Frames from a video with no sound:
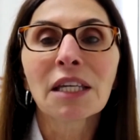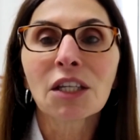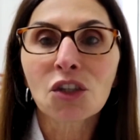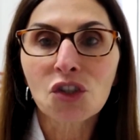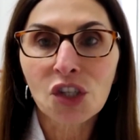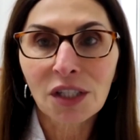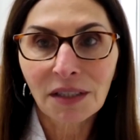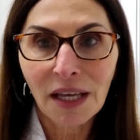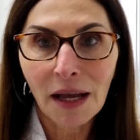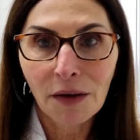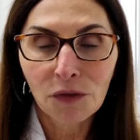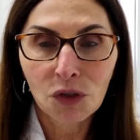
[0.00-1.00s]

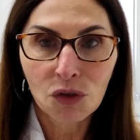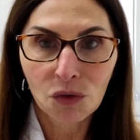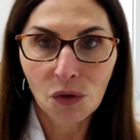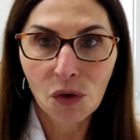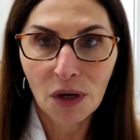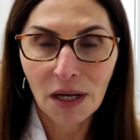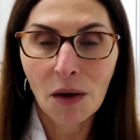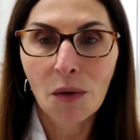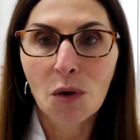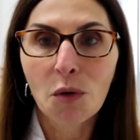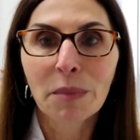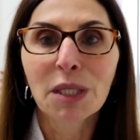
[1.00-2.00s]
injetáveis no local
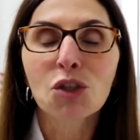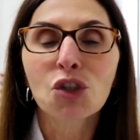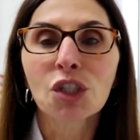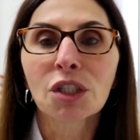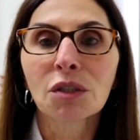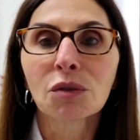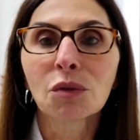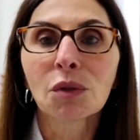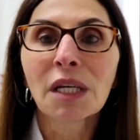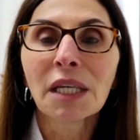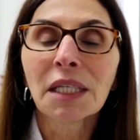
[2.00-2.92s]
acometido